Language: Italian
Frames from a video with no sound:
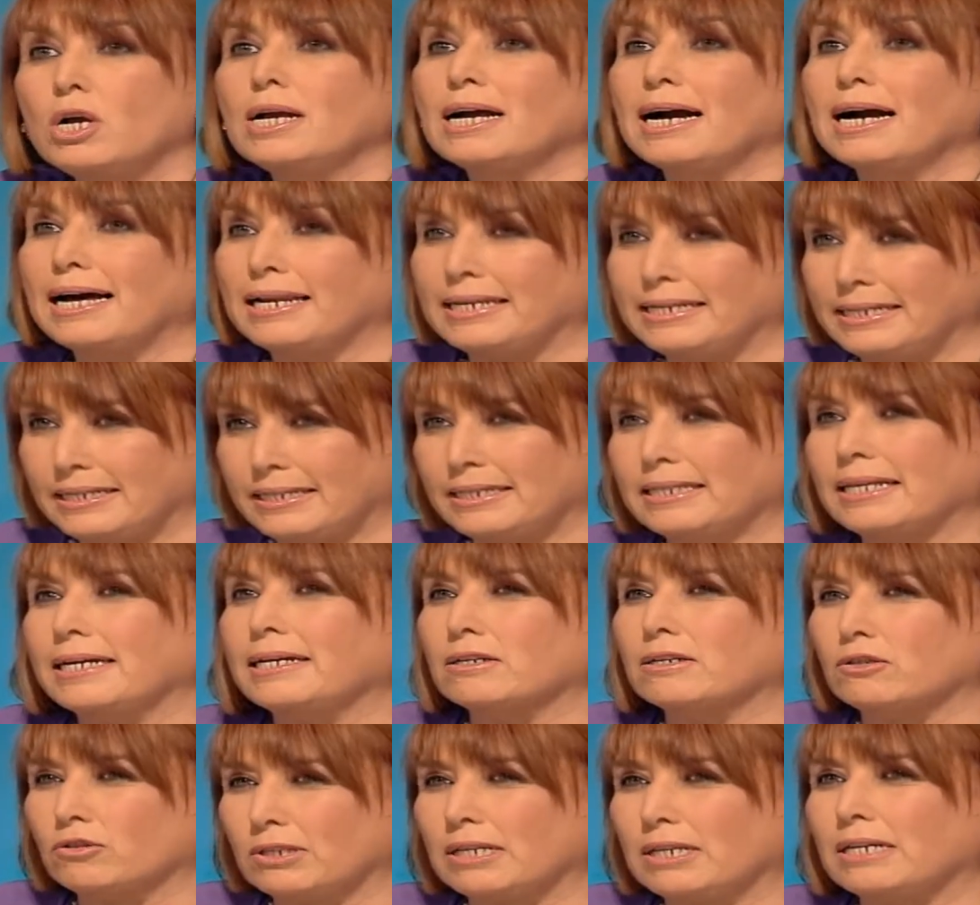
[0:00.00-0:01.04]

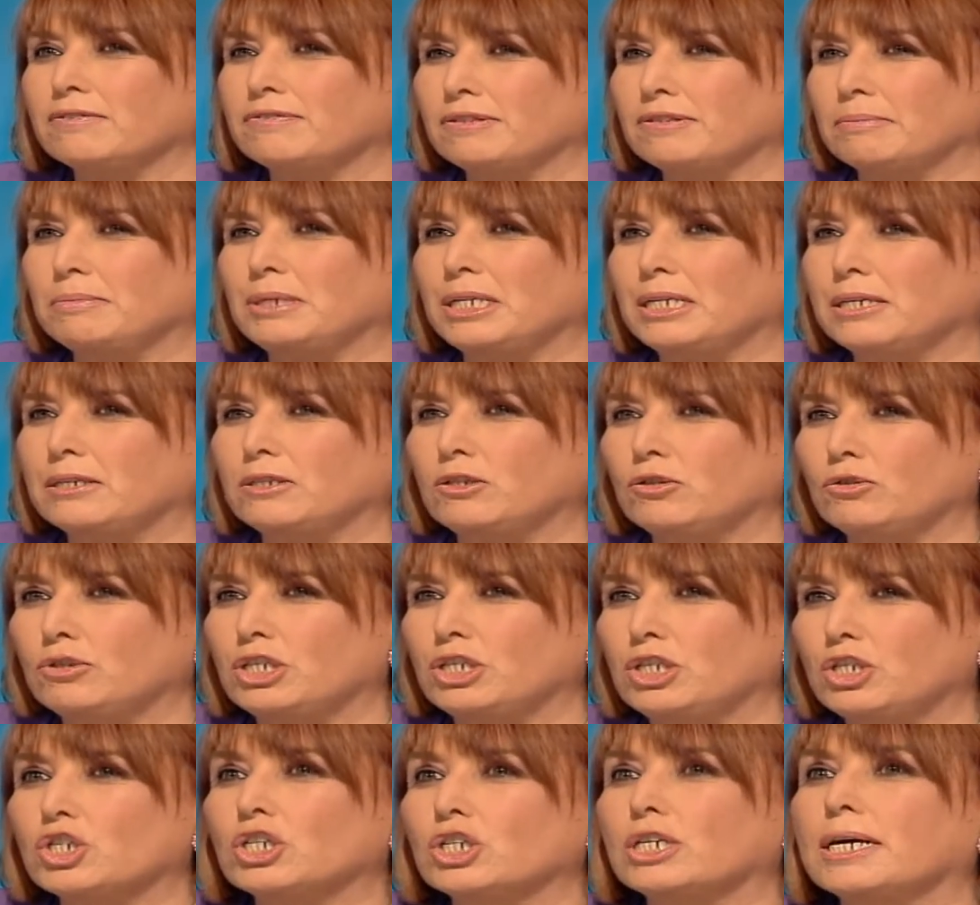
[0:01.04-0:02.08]
all'interno della famiglia ecco, di origine.
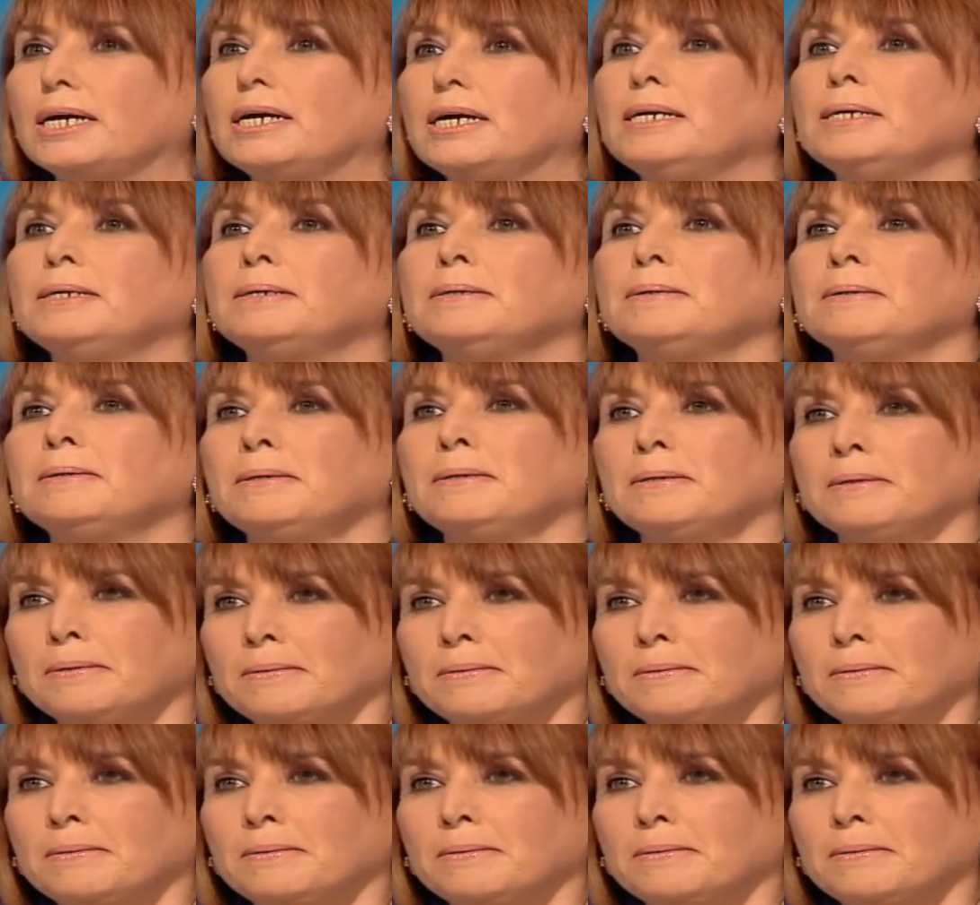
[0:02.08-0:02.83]
Però questo argine